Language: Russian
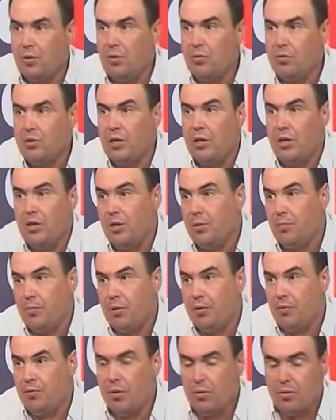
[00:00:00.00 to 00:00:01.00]
приворот или не
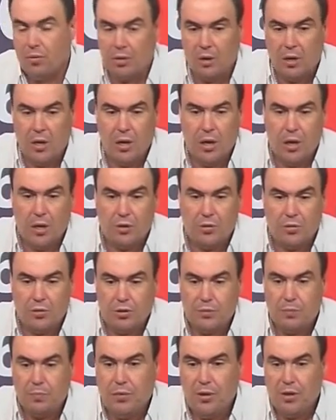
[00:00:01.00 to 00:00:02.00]
приворот.
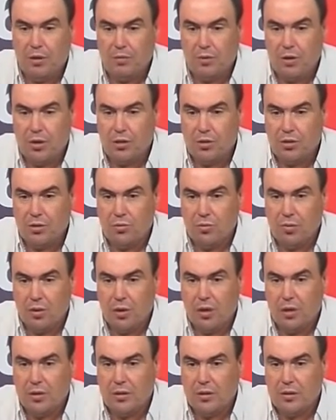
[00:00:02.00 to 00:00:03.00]
То есть первое,
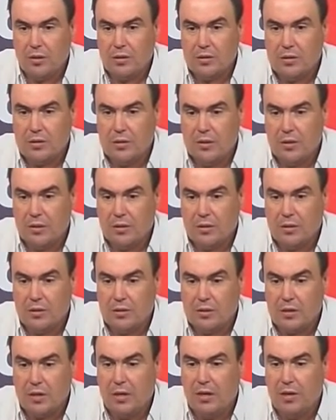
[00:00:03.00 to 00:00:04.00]
что это
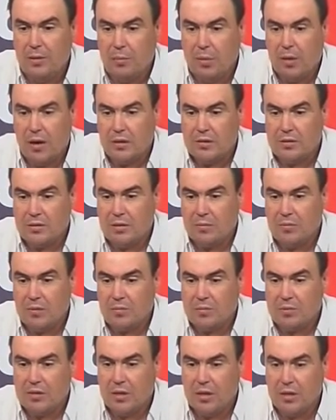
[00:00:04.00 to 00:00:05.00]
сделается либо
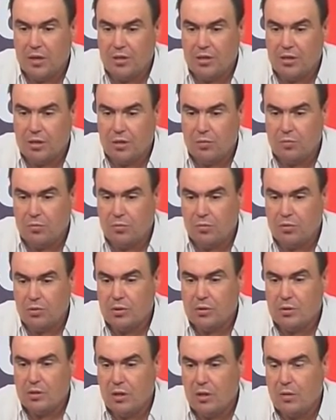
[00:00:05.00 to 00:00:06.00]
самим заказчиком, то
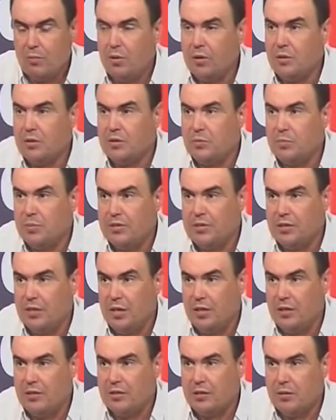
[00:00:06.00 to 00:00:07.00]
есть либо
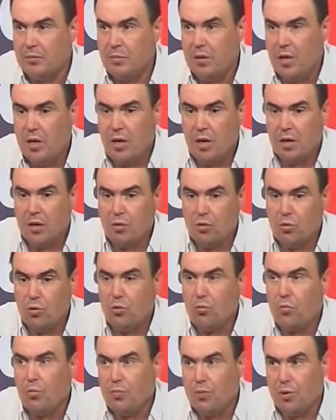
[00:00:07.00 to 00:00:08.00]
специалистом,
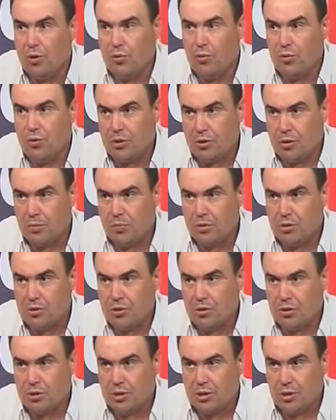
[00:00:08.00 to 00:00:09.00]
которому приходит
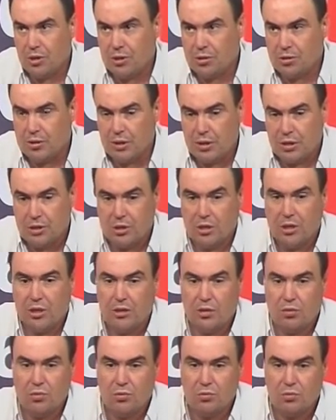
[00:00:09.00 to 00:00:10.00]
опять же таки заказчик.
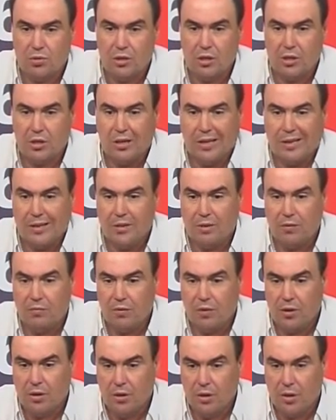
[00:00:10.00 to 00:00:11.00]
Это сгусток
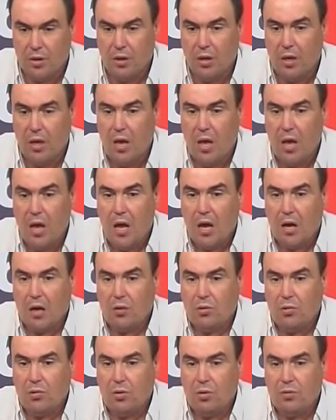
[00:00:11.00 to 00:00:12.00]
негативной энергии,
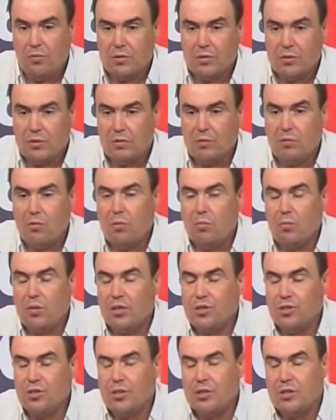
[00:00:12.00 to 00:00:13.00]
который в
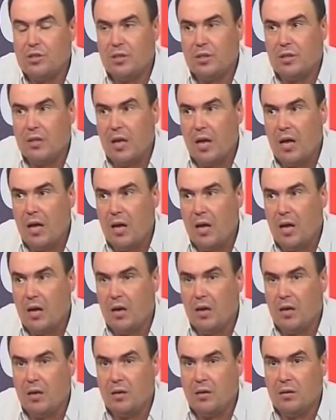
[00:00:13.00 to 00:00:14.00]
основном ложится на
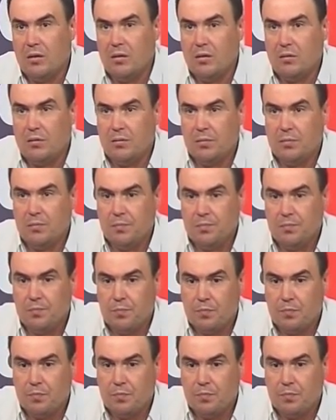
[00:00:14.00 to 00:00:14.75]
э,